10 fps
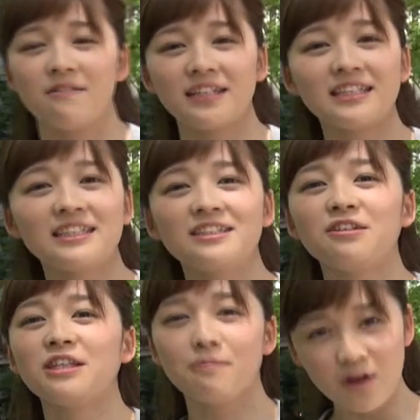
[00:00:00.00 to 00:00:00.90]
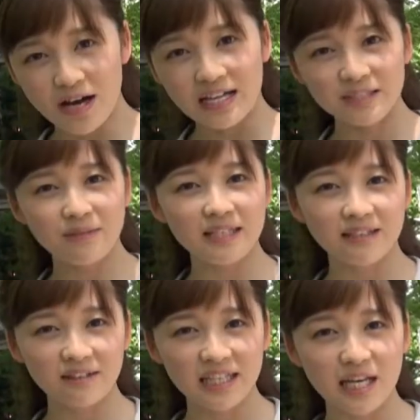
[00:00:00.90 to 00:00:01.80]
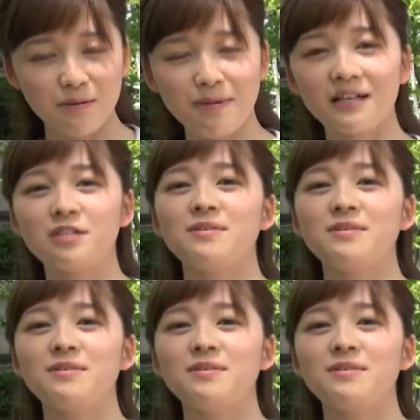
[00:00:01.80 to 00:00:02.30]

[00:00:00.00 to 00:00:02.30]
私にとっても初めてのテレビ番